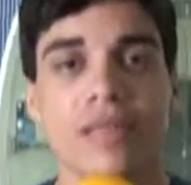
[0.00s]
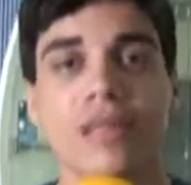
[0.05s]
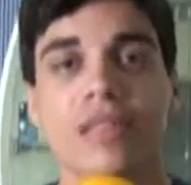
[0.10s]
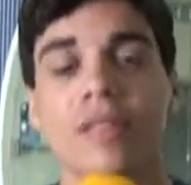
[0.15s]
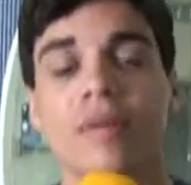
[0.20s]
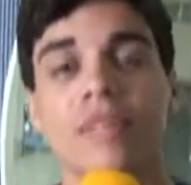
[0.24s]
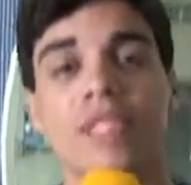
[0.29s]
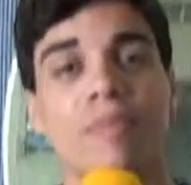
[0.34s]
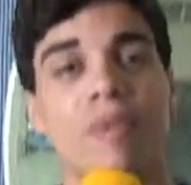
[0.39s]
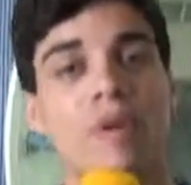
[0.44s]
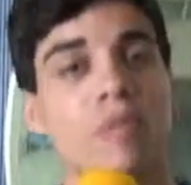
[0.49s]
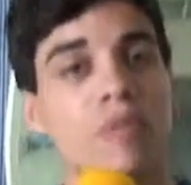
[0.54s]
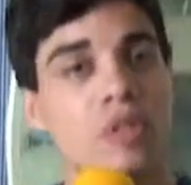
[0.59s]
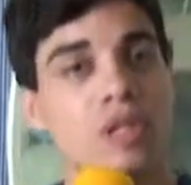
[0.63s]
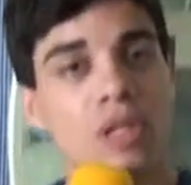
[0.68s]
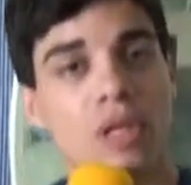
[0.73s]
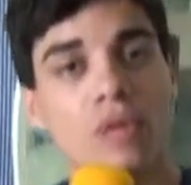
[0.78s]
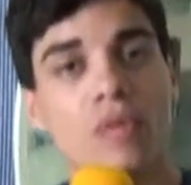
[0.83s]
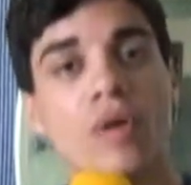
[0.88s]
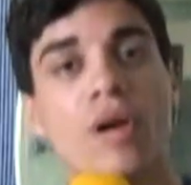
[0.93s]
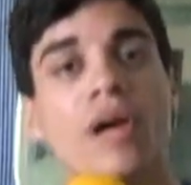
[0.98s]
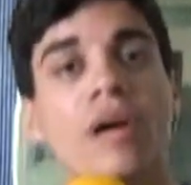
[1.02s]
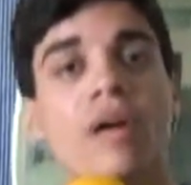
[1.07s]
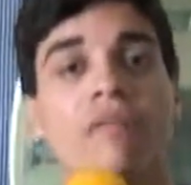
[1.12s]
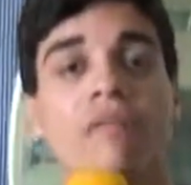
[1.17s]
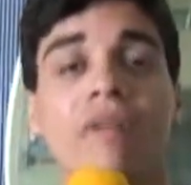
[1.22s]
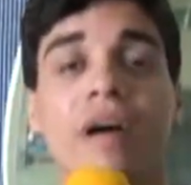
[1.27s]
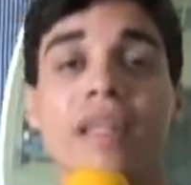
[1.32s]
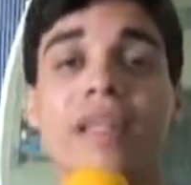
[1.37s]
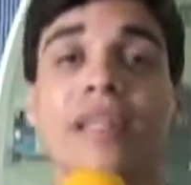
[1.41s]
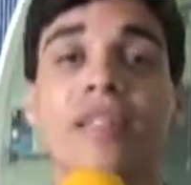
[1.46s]
Então essa promoção
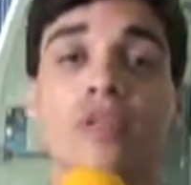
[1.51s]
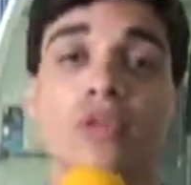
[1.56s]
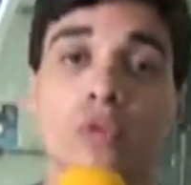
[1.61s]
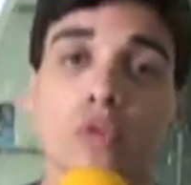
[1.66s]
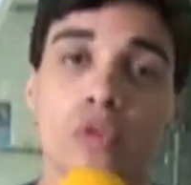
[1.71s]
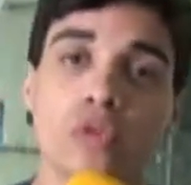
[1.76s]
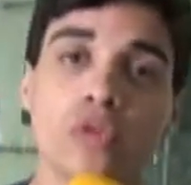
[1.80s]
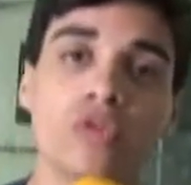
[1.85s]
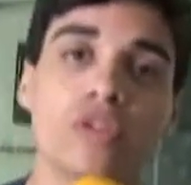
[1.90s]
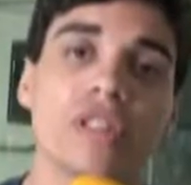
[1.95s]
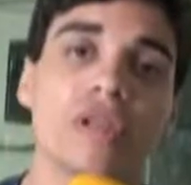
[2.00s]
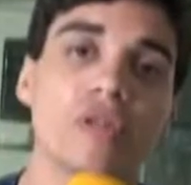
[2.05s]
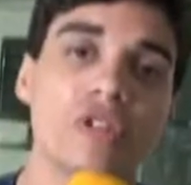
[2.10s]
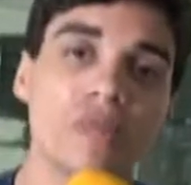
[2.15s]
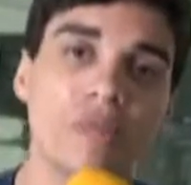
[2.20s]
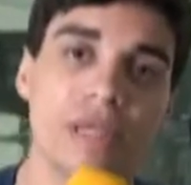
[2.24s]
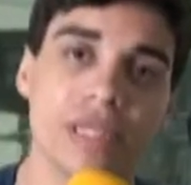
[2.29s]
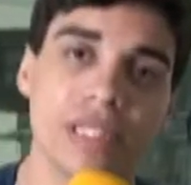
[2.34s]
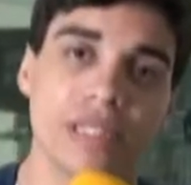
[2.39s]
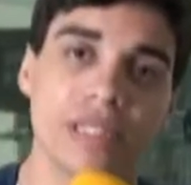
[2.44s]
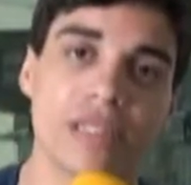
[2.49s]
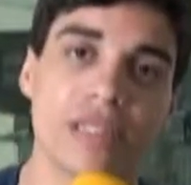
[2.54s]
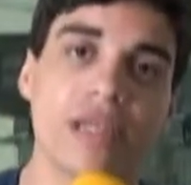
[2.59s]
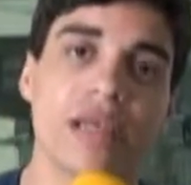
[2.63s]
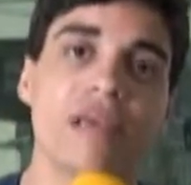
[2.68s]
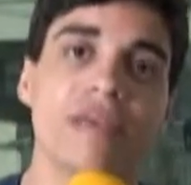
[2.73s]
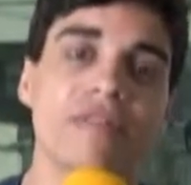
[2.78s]
vale a todo final de mês.